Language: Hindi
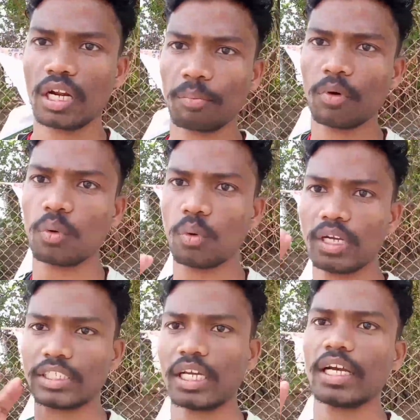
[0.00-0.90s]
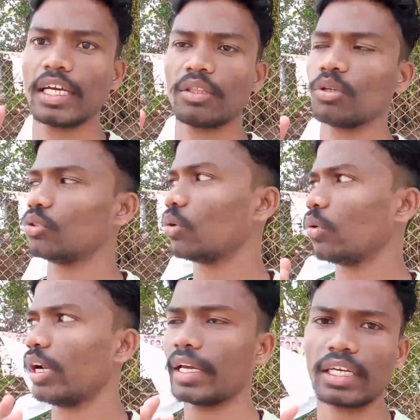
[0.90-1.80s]
सो हेलो गाइस आप
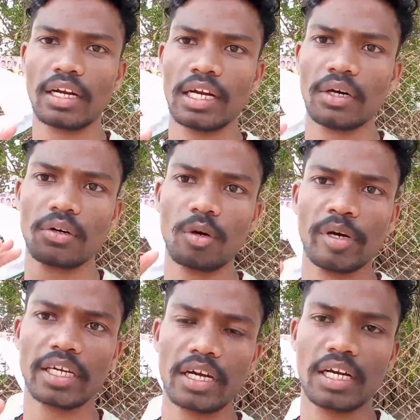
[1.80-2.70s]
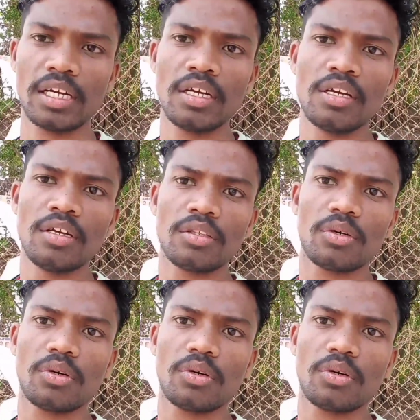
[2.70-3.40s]
सभी को मेरे यूट्यूब चैनल में स्वागत